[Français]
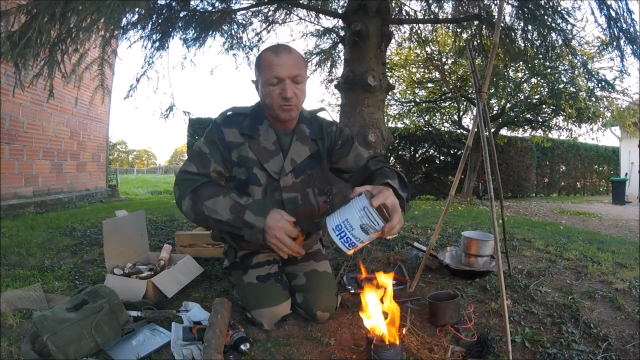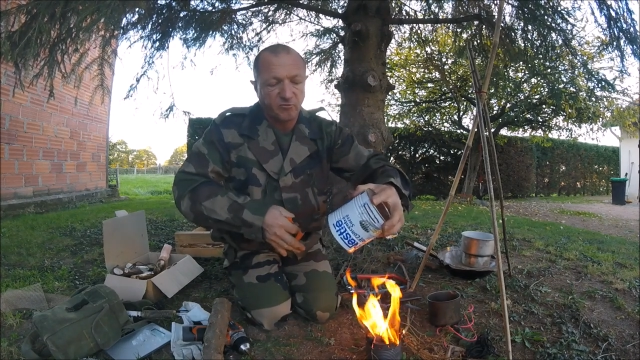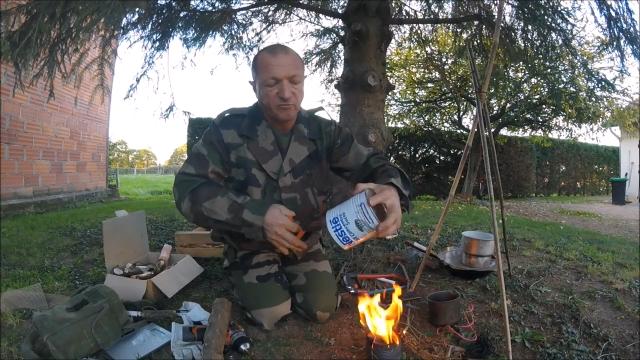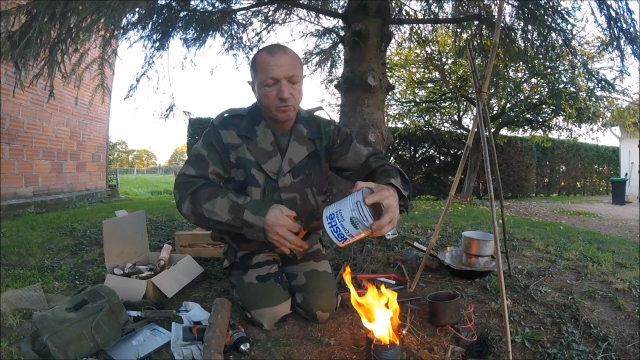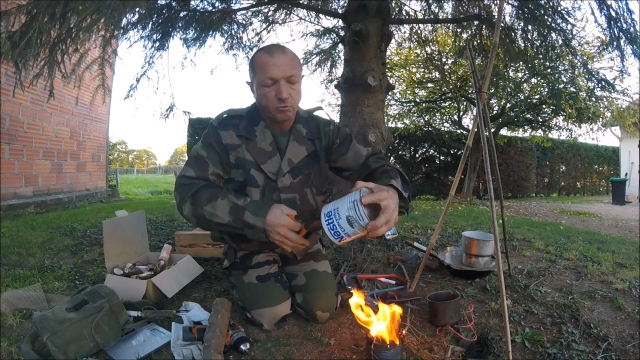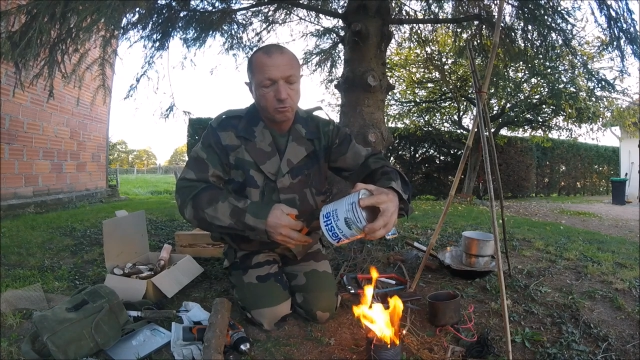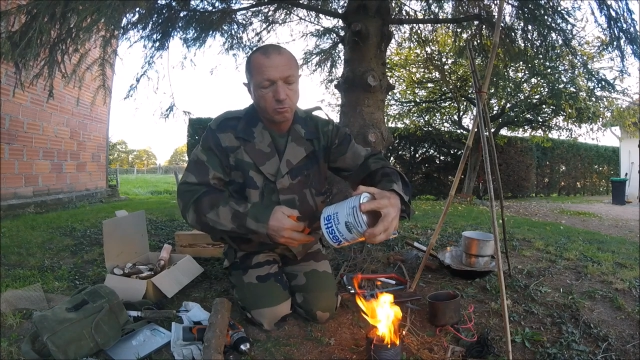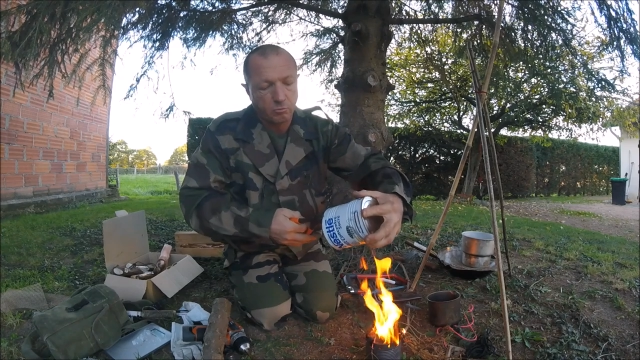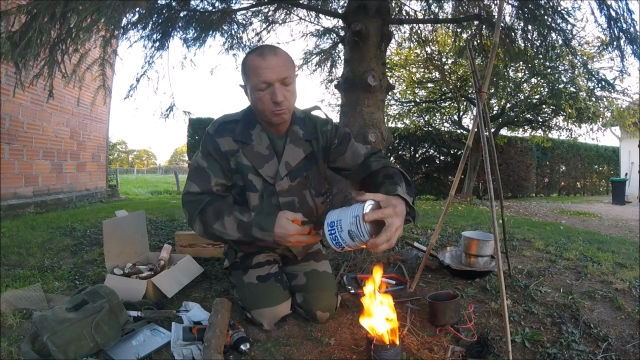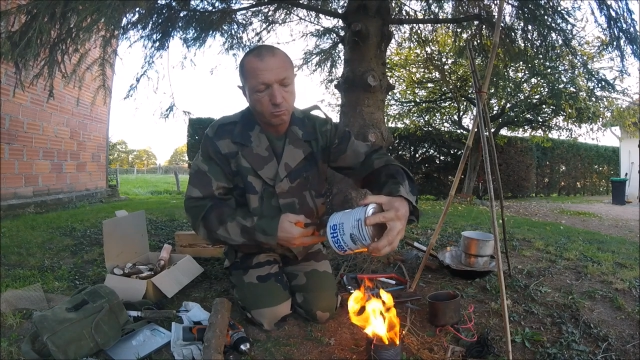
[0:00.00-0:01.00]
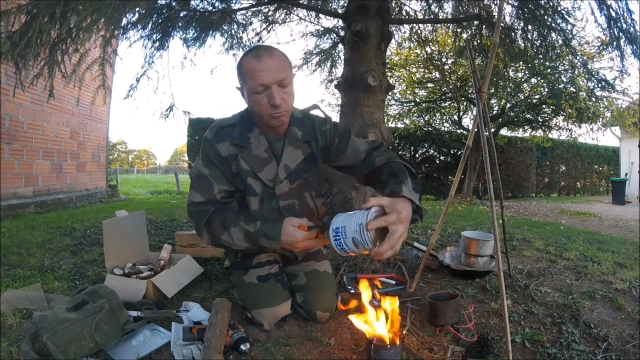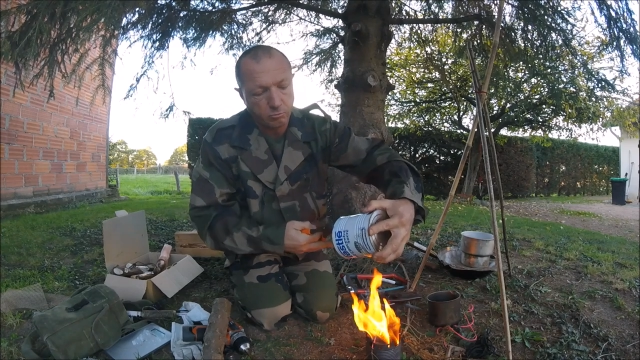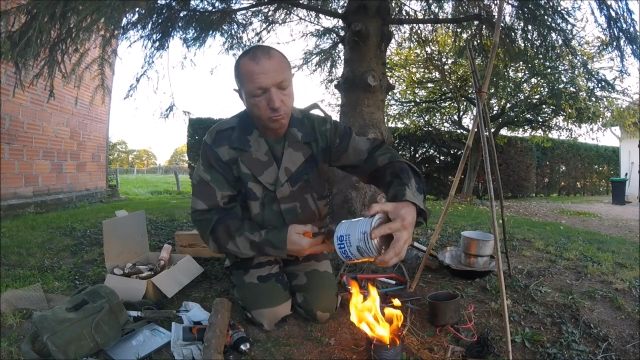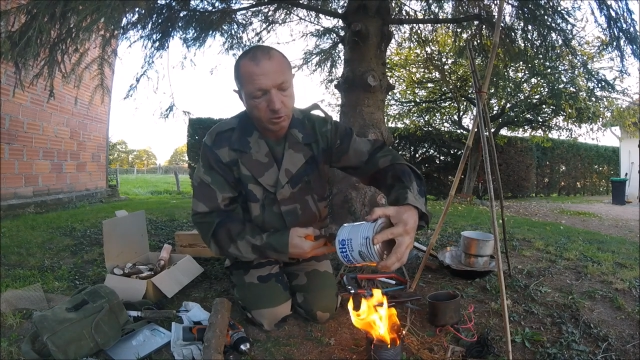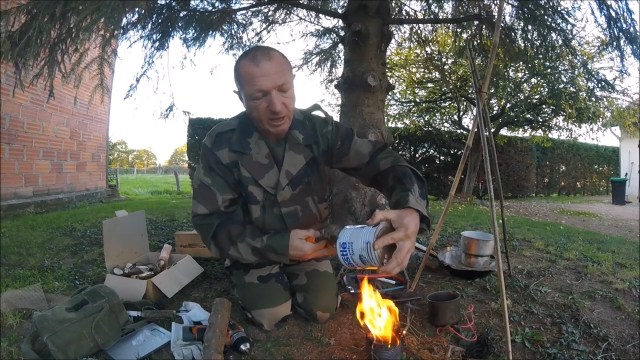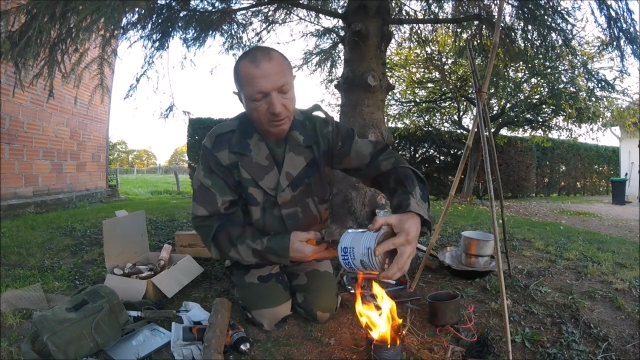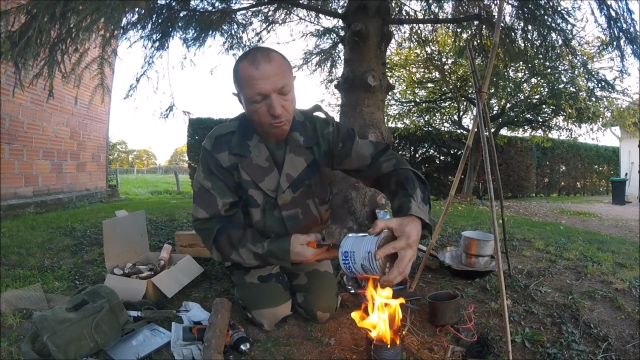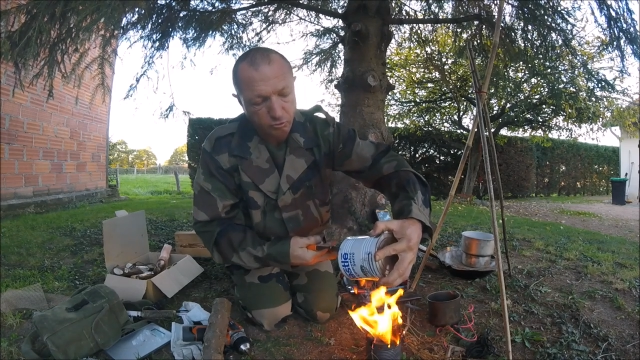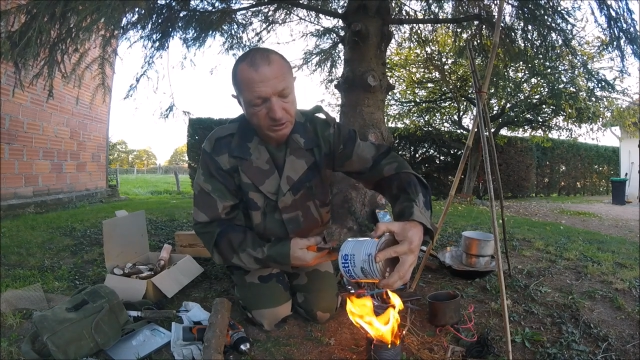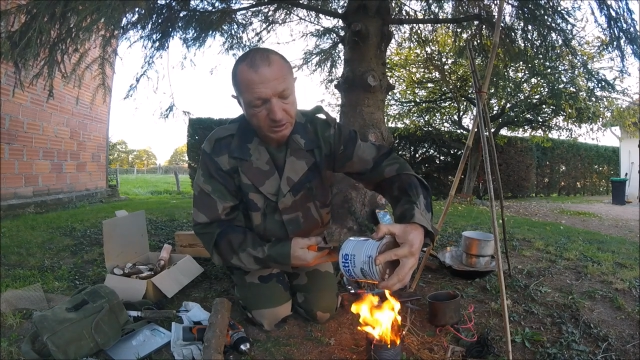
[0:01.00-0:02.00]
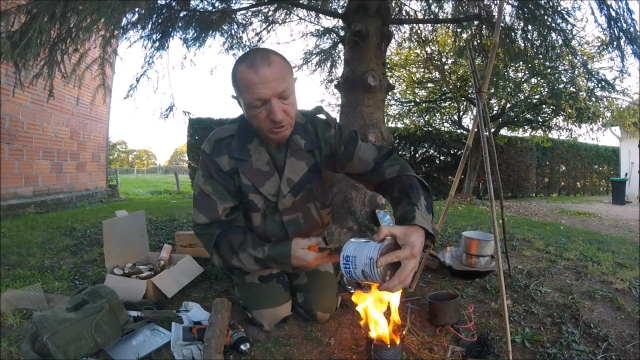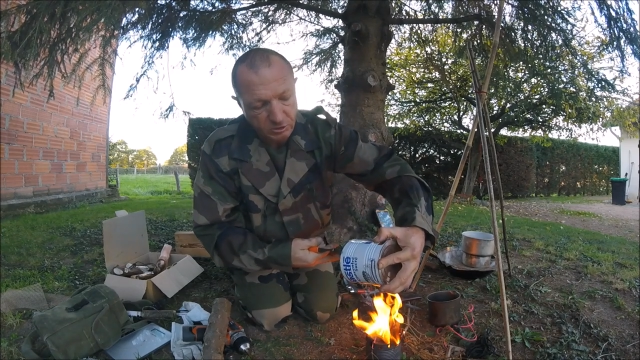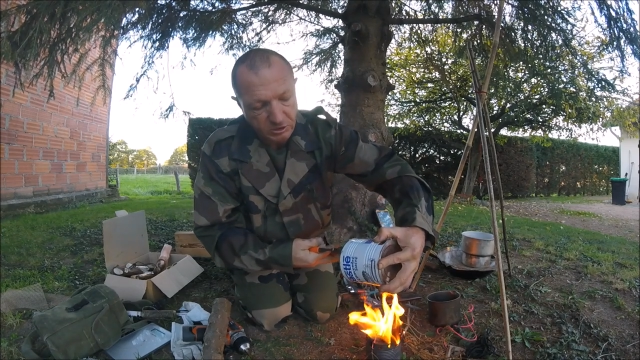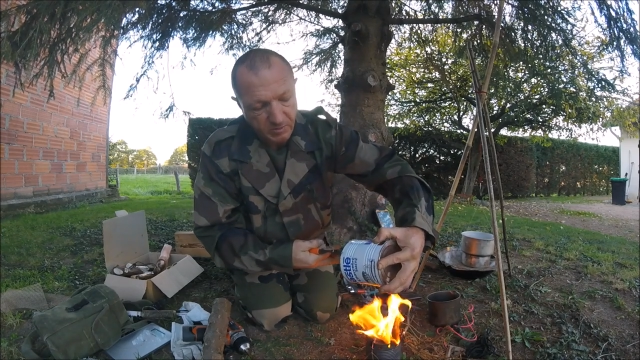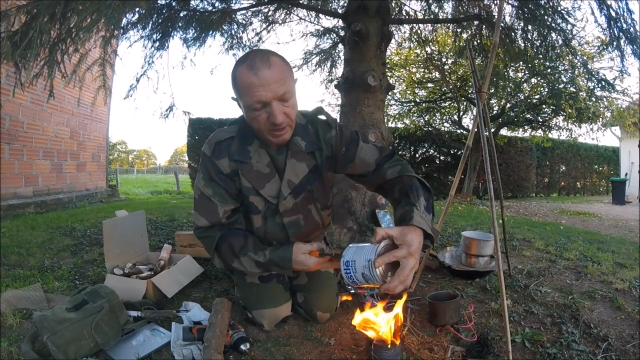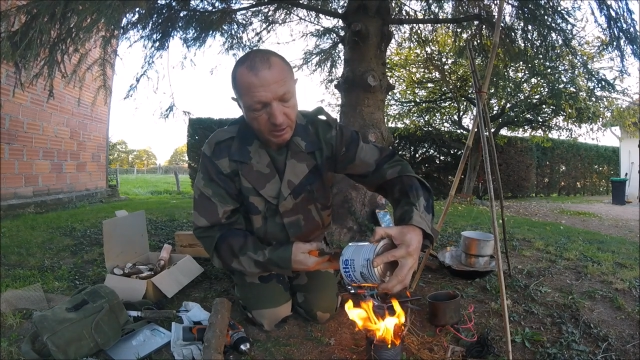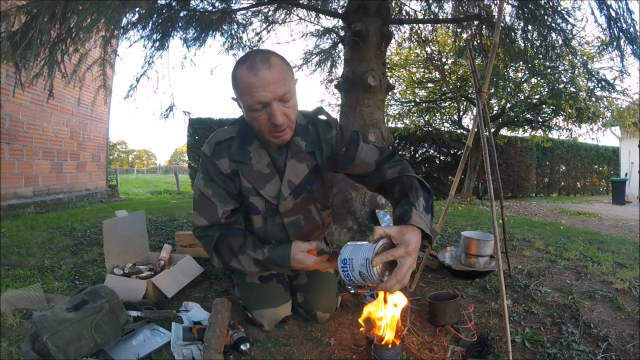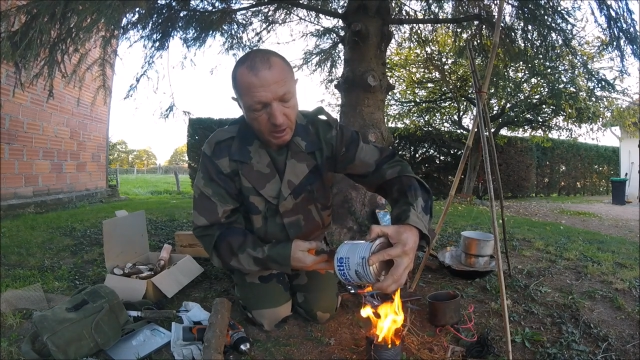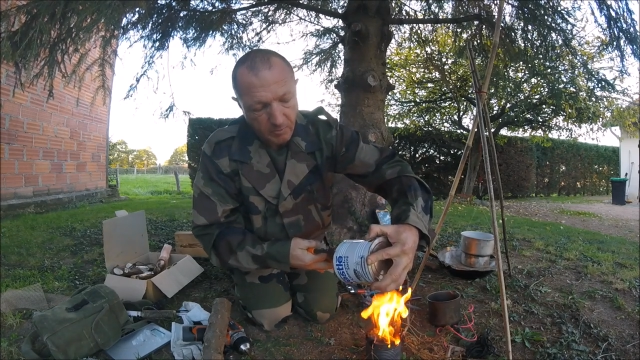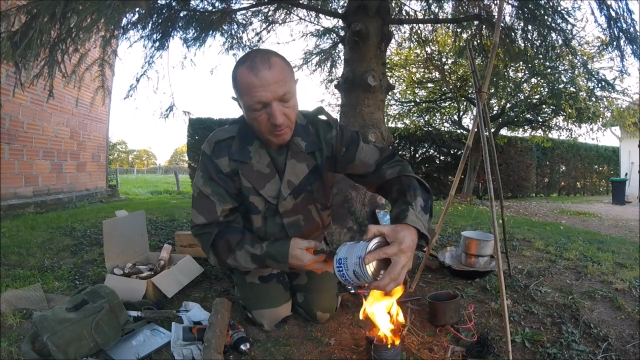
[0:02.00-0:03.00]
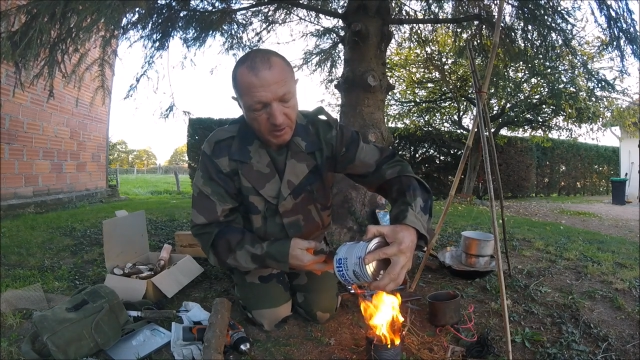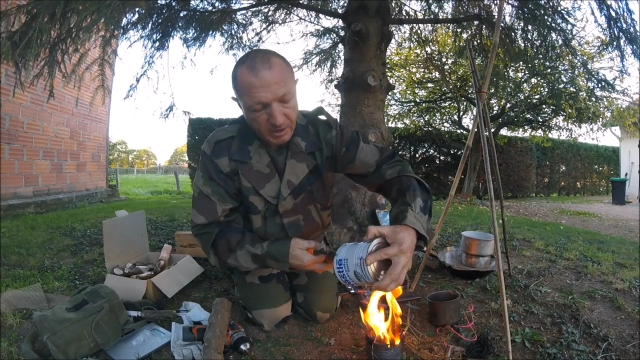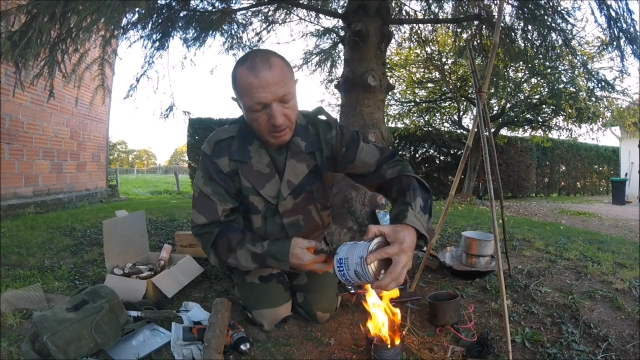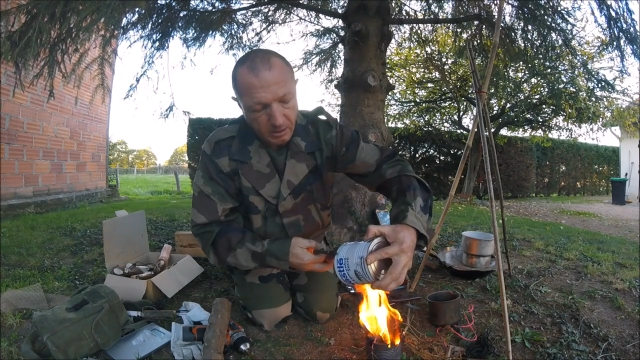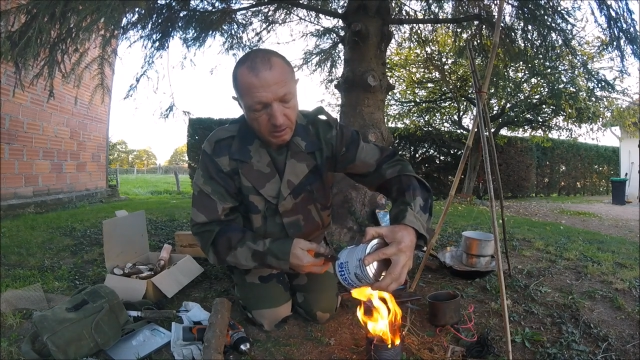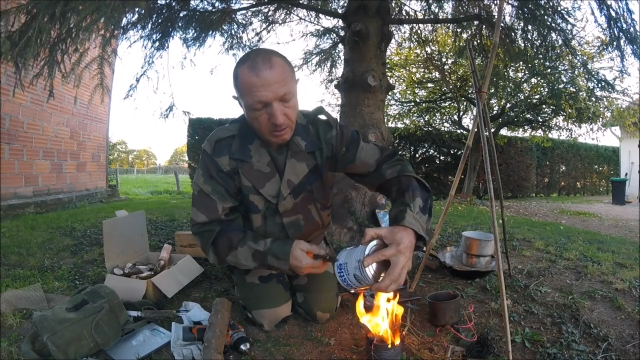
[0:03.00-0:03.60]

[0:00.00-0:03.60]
d'environ 4 ou 5 cm à peu près,